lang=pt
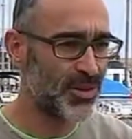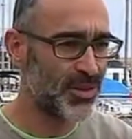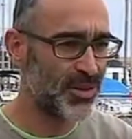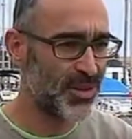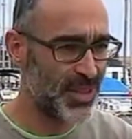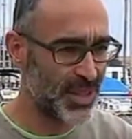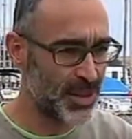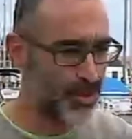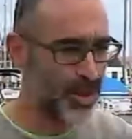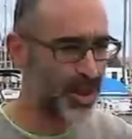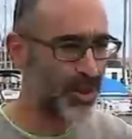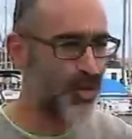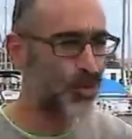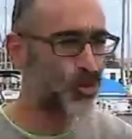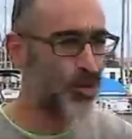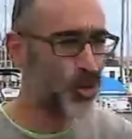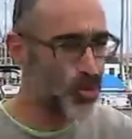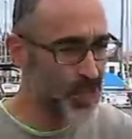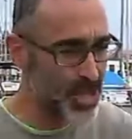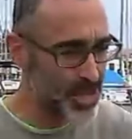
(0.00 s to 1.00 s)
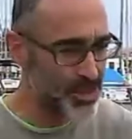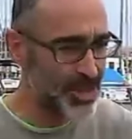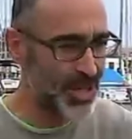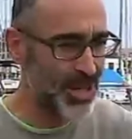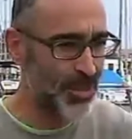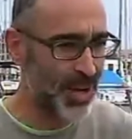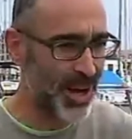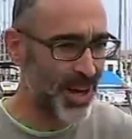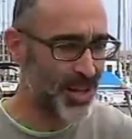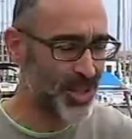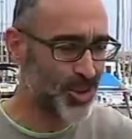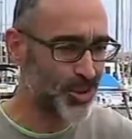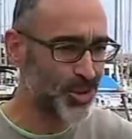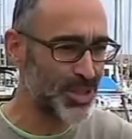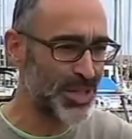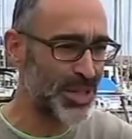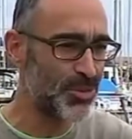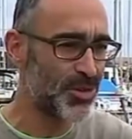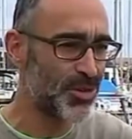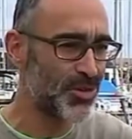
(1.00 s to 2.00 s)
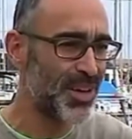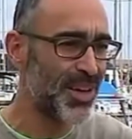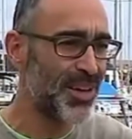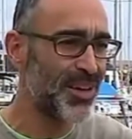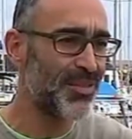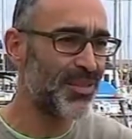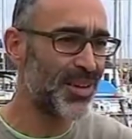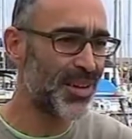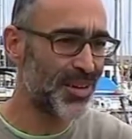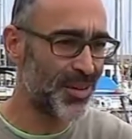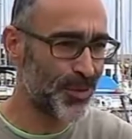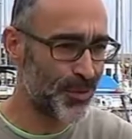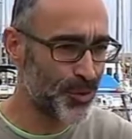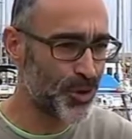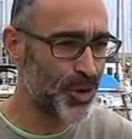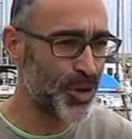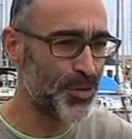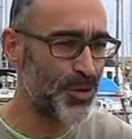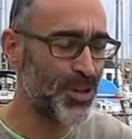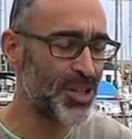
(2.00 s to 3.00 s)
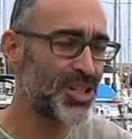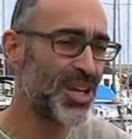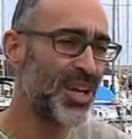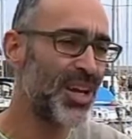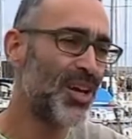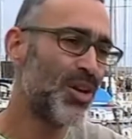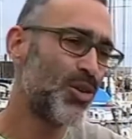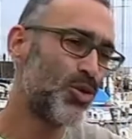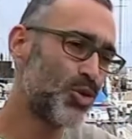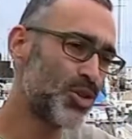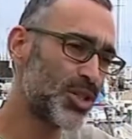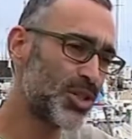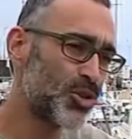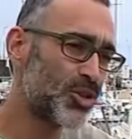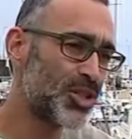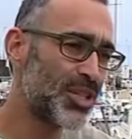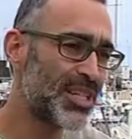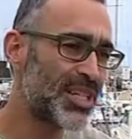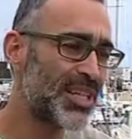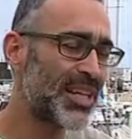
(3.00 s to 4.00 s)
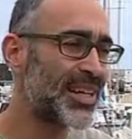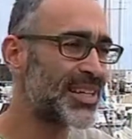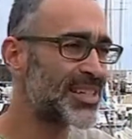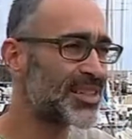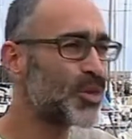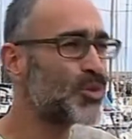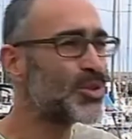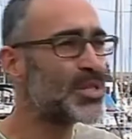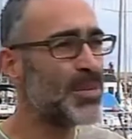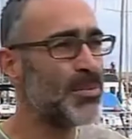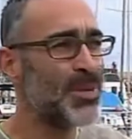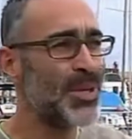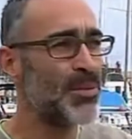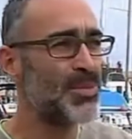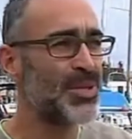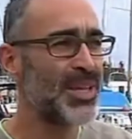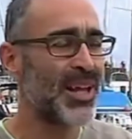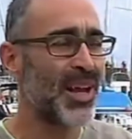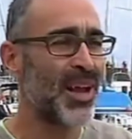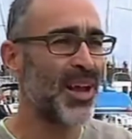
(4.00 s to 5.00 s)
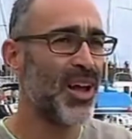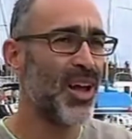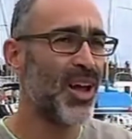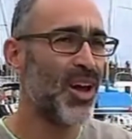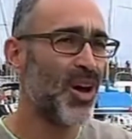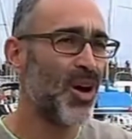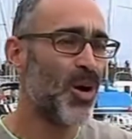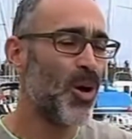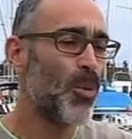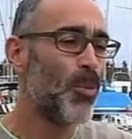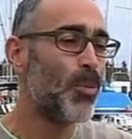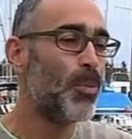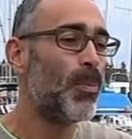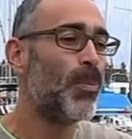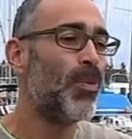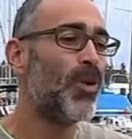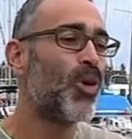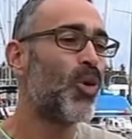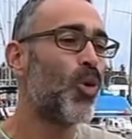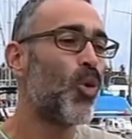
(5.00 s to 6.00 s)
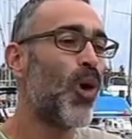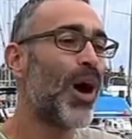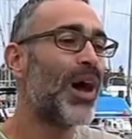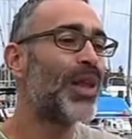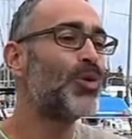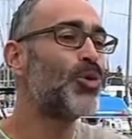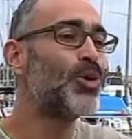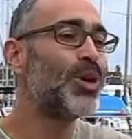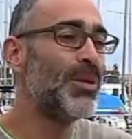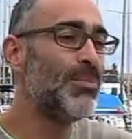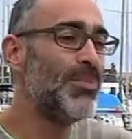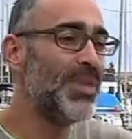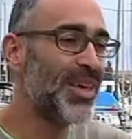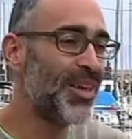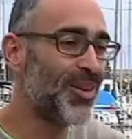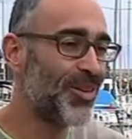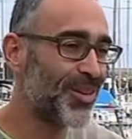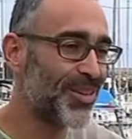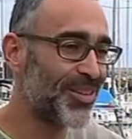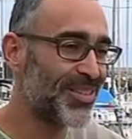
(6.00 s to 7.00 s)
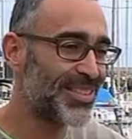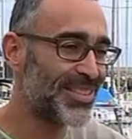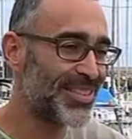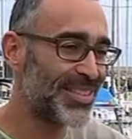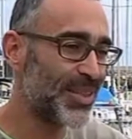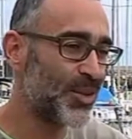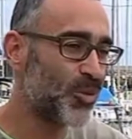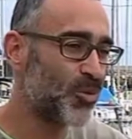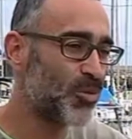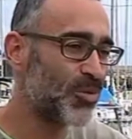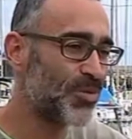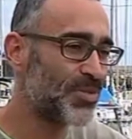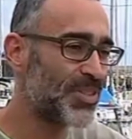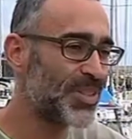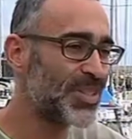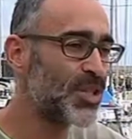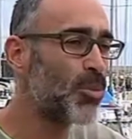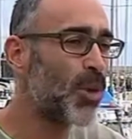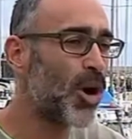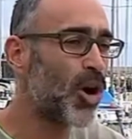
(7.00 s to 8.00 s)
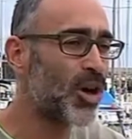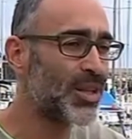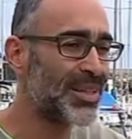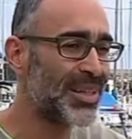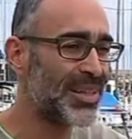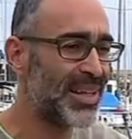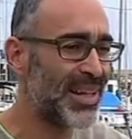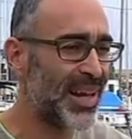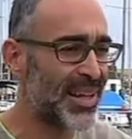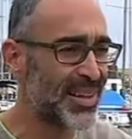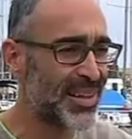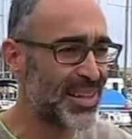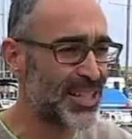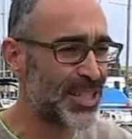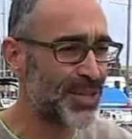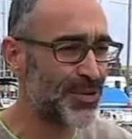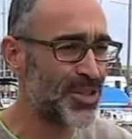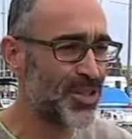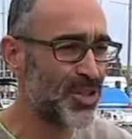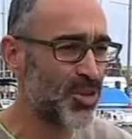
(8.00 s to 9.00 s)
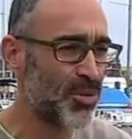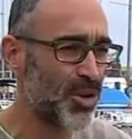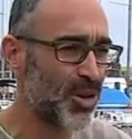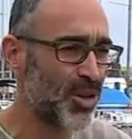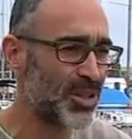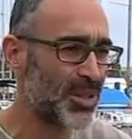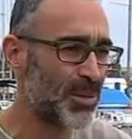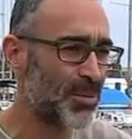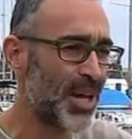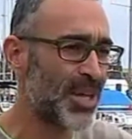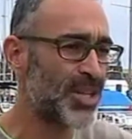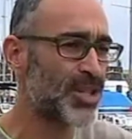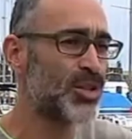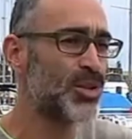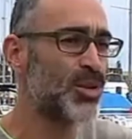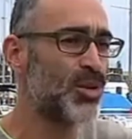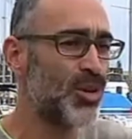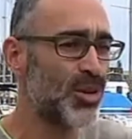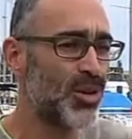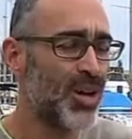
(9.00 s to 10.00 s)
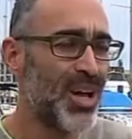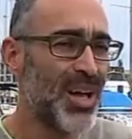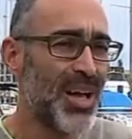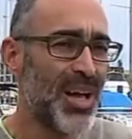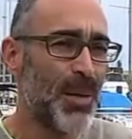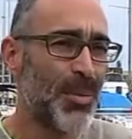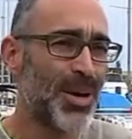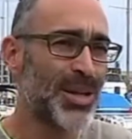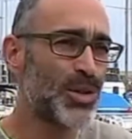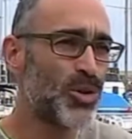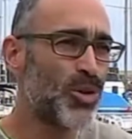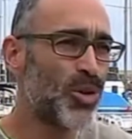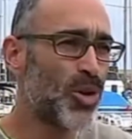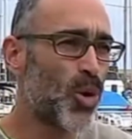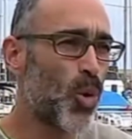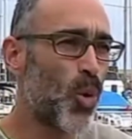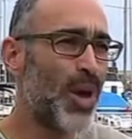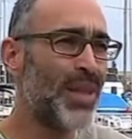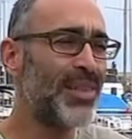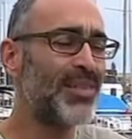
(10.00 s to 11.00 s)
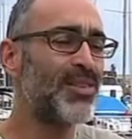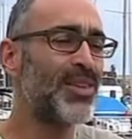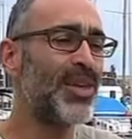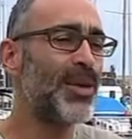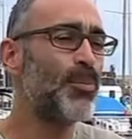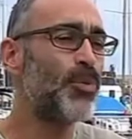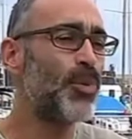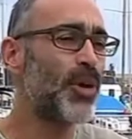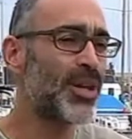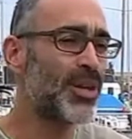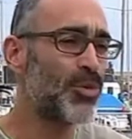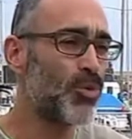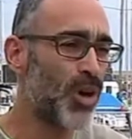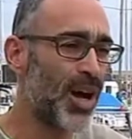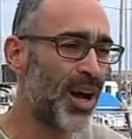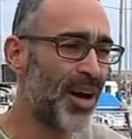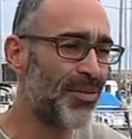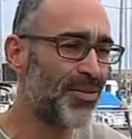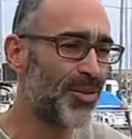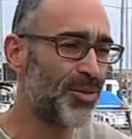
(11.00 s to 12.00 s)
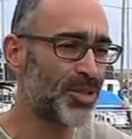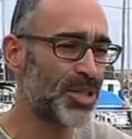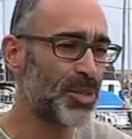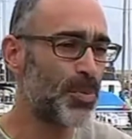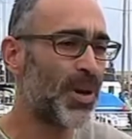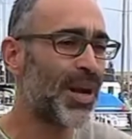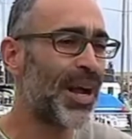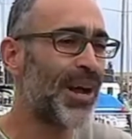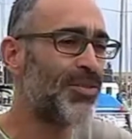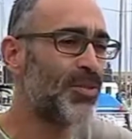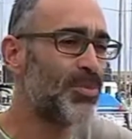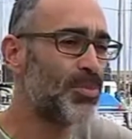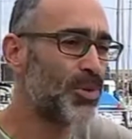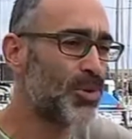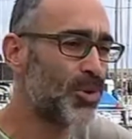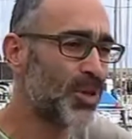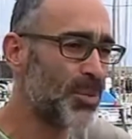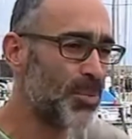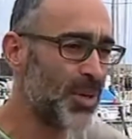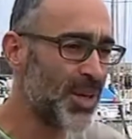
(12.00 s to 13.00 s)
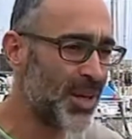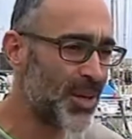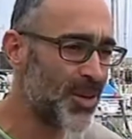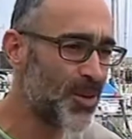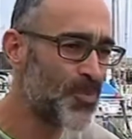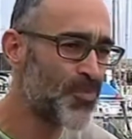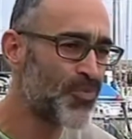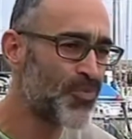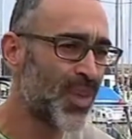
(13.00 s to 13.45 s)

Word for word: Tínhamos tido os mesmos animais, conseguimos ver em fotografias nos Açores e nas Canárias. Não sabíamos, era qual o caminho, se fazia uma rota direta, se fazia uma rota mais longa, mais longa, quanto tempo é que demoravam, se paravam pelo caminho.